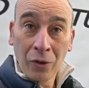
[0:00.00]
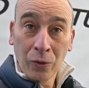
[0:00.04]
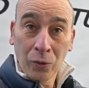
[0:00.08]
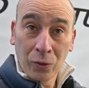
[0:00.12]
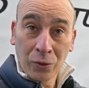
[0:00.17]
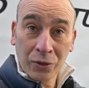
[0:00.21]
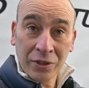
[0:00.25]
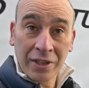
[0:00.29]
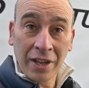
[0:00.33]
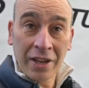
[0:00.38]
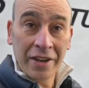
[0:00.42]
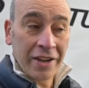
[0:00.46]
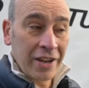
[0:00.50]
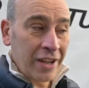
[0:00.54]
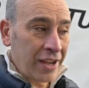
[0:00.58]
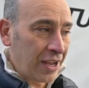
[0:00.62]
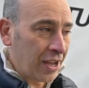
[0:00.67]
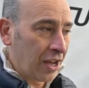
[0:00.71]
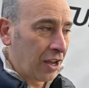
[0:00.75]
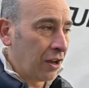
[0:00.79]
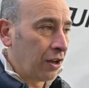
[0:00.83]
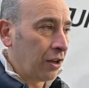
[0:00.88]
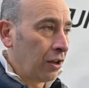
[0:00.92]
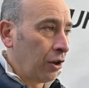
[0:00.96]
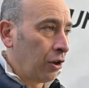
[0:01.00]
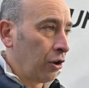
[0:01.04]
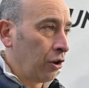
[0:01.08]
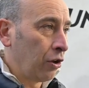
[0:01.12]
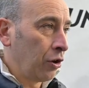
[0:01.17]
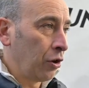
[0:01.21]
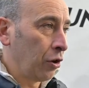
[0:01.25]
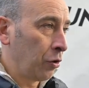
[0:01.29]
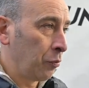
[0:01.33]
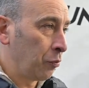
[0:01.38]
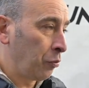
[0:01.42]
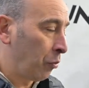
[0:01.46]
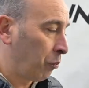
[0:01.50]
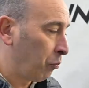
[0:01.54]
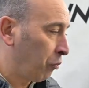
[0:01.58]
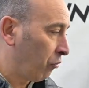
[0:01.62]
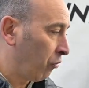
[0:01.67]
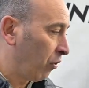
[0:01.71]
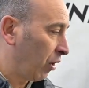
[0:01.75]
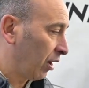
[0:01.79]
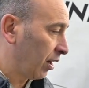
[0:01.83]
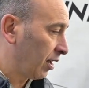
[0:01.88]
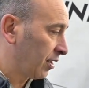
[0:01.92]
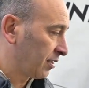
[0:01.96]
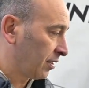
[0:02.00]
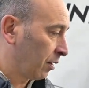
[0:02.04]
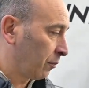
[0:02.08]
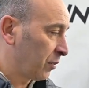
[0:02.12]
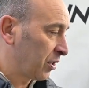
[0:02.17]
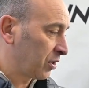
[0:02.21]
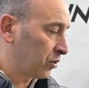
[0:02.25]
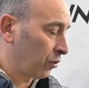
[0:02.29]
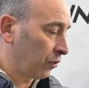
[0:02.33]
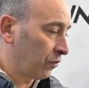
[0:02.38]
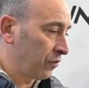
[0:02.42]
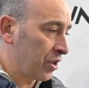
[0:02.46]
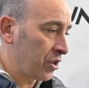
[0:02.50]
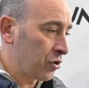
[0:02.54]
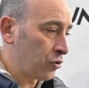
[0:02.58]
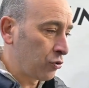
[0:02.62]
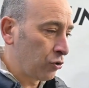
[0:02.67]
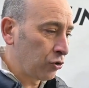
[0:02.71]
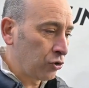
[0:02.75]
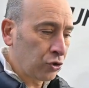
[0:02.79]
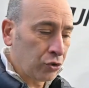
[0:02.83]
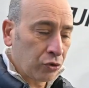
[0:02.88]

aux années euh, pour pouvoir l'assembler sur le véhicule.